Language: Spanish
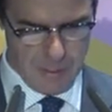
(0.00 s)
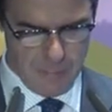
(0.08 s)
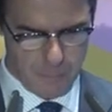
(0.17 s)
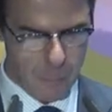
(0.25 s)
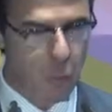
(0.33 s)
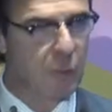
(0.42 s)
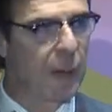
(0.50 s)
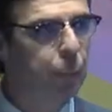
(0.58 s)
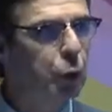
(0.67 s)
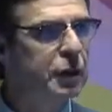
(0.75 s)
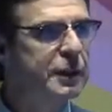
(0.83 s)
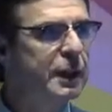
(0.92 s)
fue una
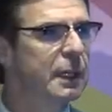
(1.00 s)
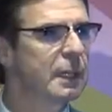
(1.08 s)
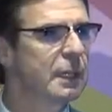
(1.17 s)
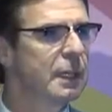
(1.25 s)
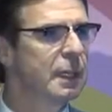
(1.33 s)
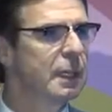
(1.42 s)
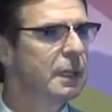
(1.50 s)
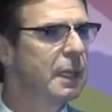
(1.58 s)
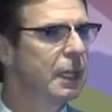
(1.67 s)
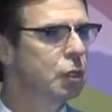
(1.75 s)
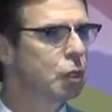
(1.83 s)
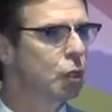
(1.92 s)
apuesta
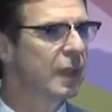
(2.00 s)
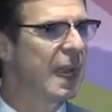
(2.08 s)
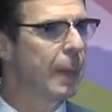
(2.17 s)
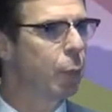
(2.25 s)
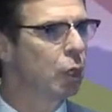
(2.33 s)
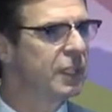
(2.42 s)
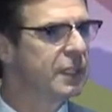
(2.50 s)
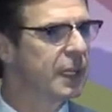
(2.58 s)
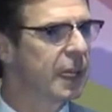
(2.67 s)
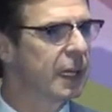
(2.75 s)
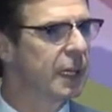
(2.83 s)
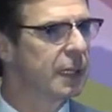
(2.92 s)
dentro de la
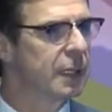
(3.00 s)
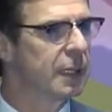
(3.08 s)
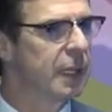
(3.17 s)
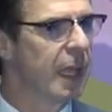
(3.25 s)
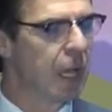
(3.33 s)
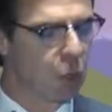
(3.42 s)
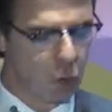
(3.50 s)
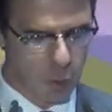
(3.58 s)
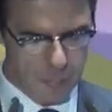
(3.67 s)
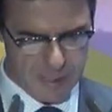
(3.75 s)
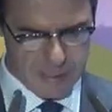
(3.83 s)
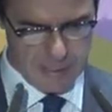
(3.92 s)
política
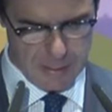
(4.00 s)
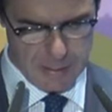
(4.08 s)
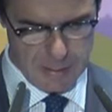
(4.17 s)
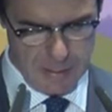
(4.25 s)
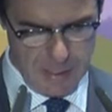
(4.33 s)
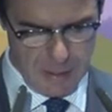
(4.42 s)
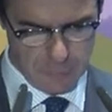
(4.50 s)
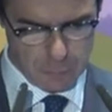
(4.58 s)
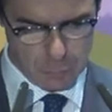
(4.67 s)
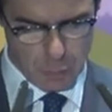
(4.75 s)
económica en su